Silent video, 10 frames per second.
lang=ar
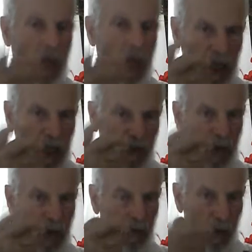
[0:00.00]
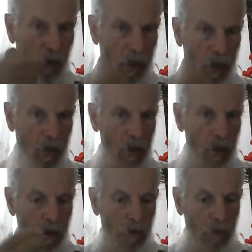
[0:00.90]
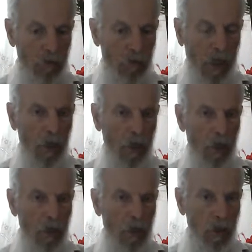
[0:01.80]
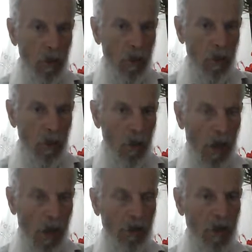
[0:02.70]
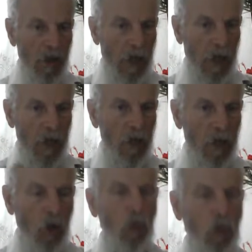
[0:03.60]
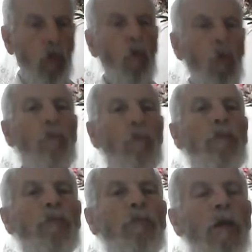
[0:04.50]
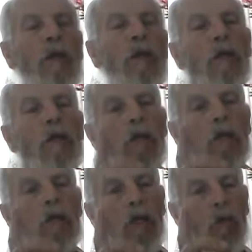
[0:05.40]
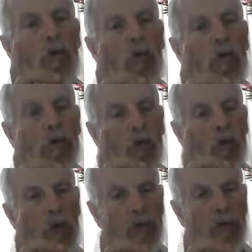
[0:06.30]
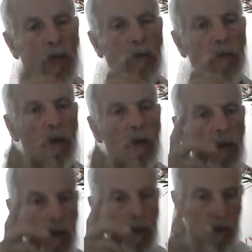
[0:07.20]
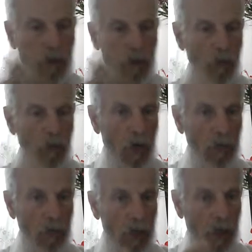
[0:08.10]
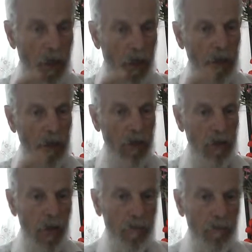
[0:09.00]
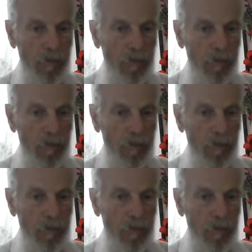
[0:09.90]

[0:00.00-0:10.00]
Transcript: لي كيفي تولي بك الحر هذاك تذوب نسأل الله السلام والسلام على من أراد السلام